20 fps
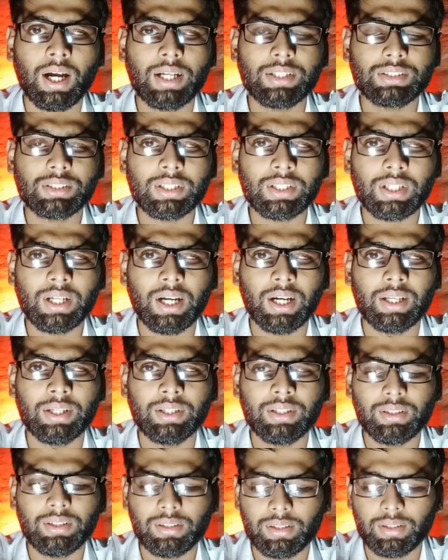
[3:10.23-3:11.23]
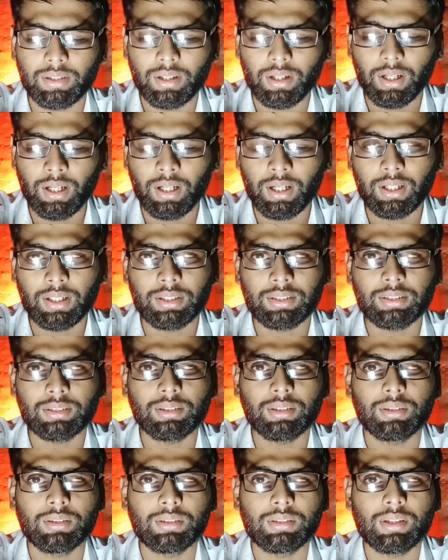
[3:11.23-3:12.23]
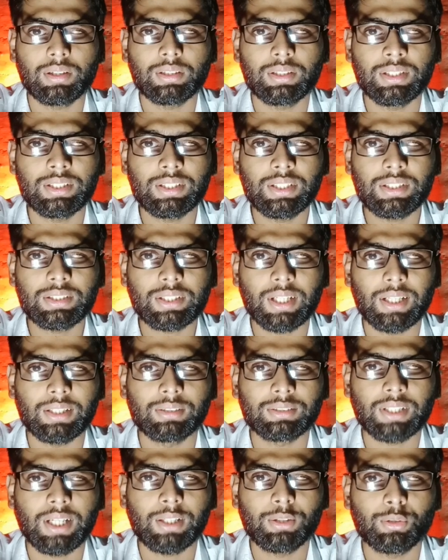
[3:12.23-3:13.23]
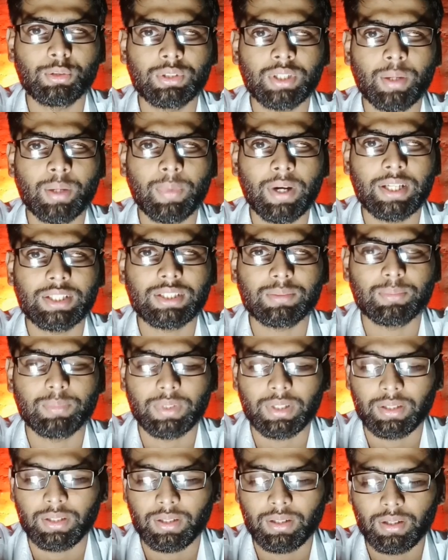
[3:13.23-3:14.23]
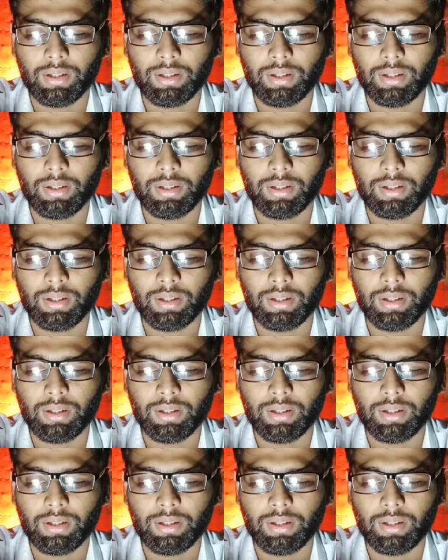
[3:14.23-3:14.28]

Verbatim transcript: आज की कहानी आ, इसी साल साल 2022 में